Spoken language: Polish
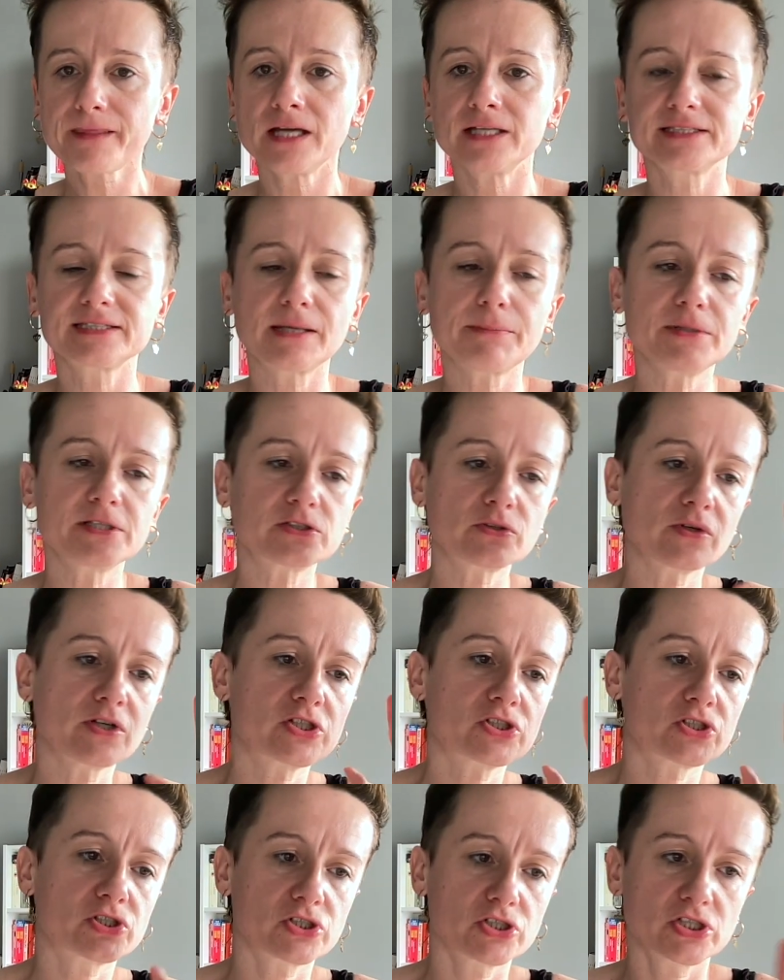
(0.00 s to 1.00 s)

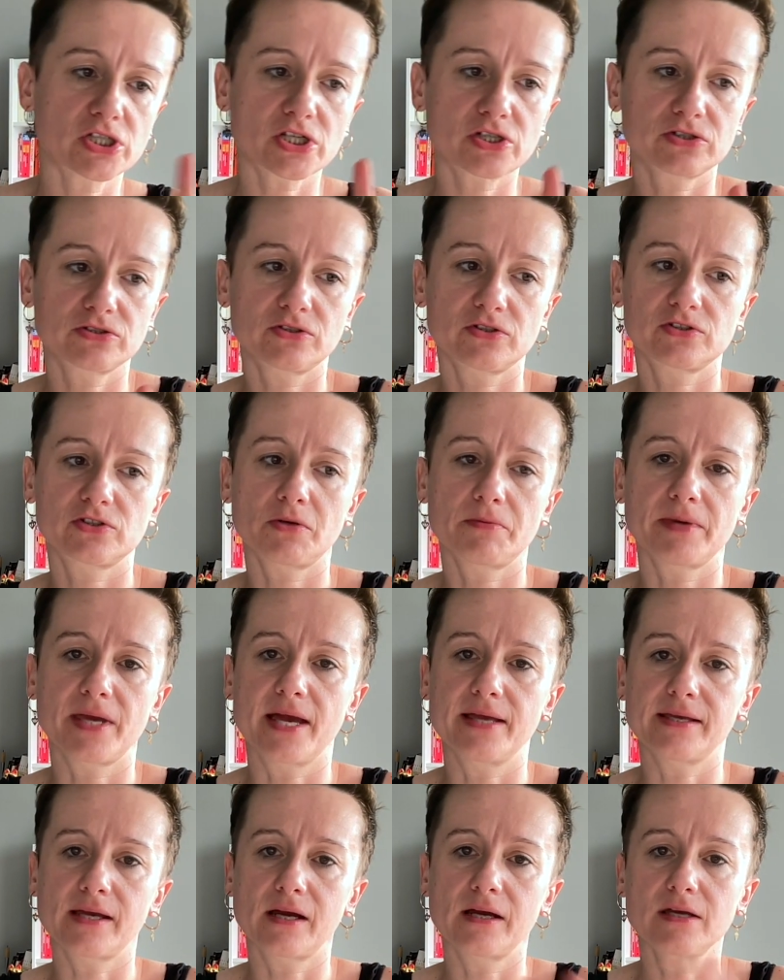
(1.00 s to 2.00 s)
zapisujesz trzy rzeczy do
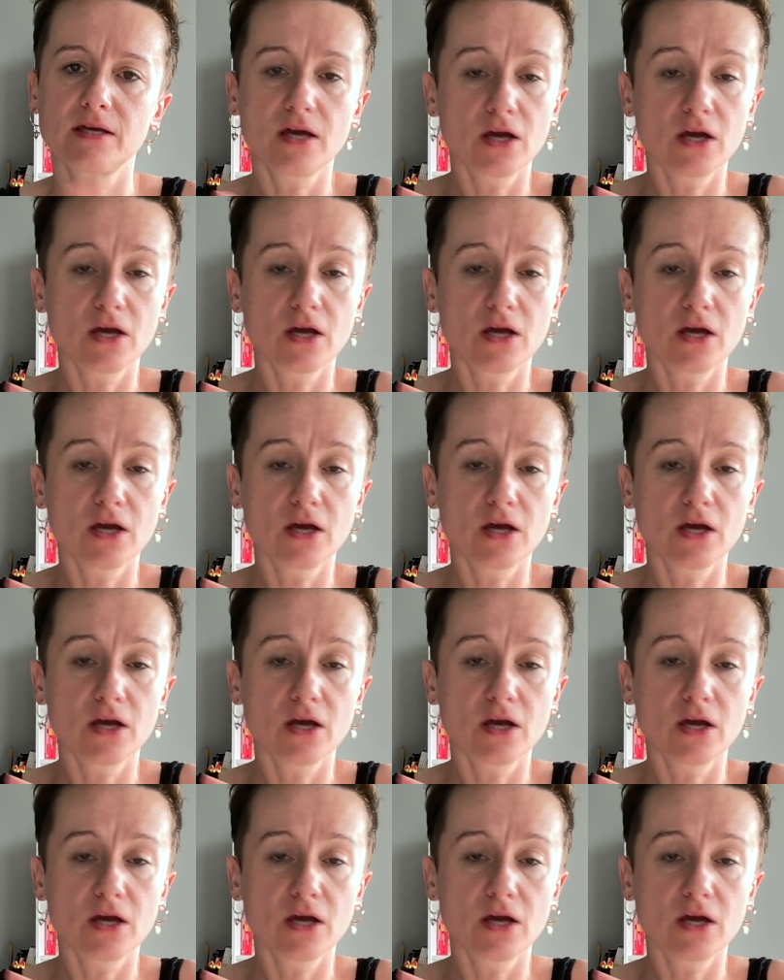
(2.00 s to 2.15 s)
zrobienia.